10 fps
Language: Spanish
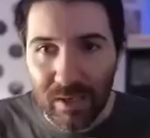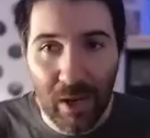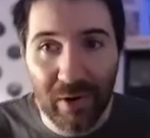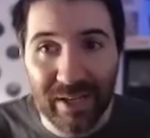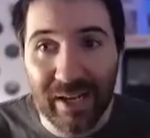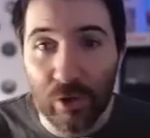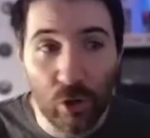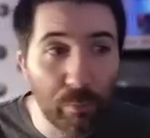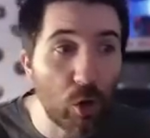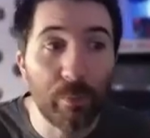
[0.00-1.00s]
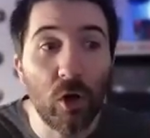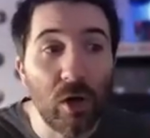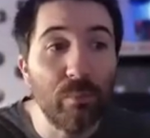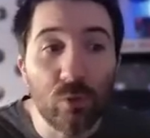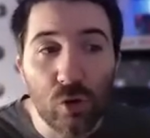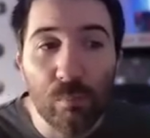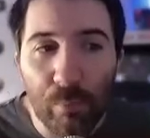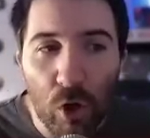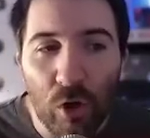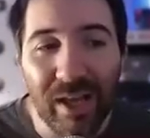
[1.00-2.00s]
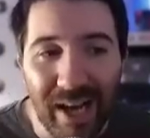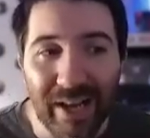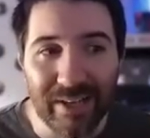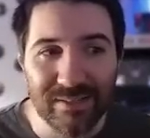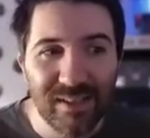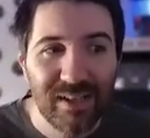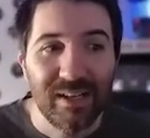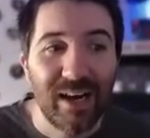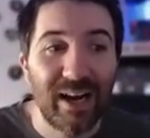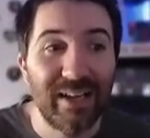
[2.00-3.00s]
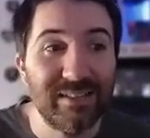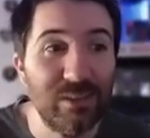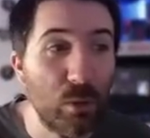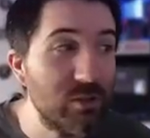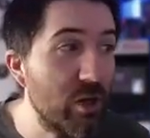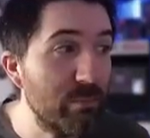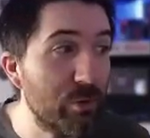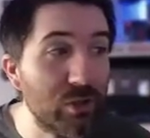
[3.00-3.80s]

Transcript: La verdad es que giro por lo menos le puso un poco de ganas a la situación.